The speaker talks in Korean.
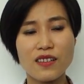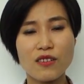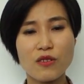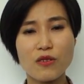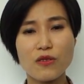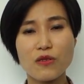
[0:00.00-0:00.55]

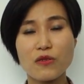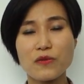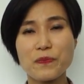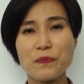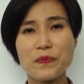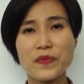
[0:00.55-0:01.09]
어,
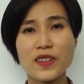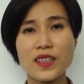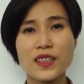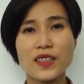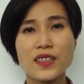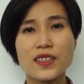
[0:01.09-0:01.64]

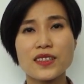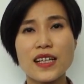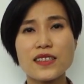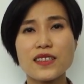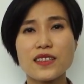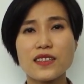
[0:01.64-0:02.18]

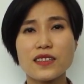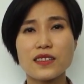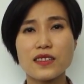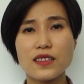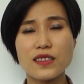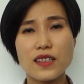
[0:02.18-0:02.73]

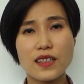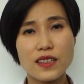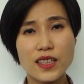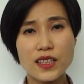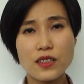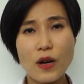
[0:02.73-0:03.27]
사실 이제
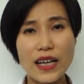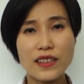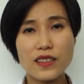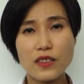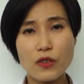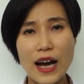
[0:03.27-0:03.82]
그
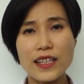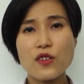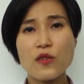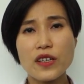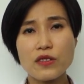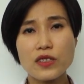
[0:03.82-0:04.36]
관,
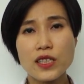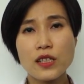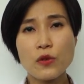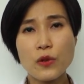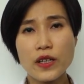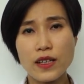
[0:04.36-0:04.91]
과정에서,
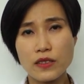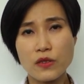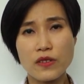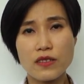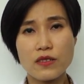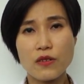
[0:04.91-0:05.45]
진료의
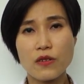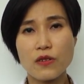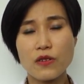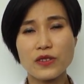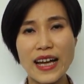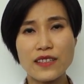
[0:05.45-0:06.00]

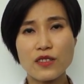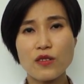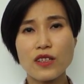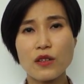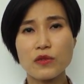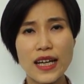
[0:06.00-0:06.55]
과정에서
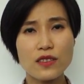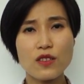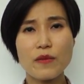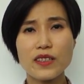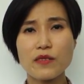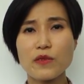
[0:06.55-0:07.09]
단절되고
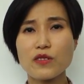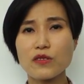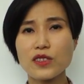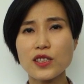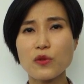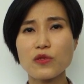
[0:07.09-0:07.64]
상처받으면서
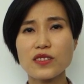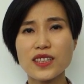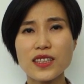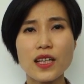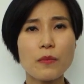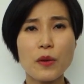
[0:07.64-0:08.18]
치료를
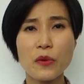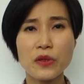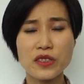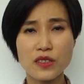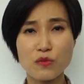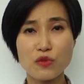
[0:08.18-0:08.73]
스탑해
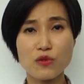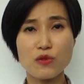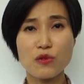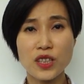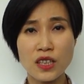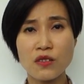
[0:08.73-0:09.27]
버리시는 분들도
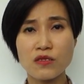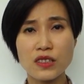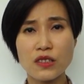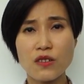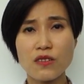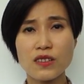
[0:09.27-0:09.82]

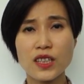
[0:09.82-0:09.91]
있거든요.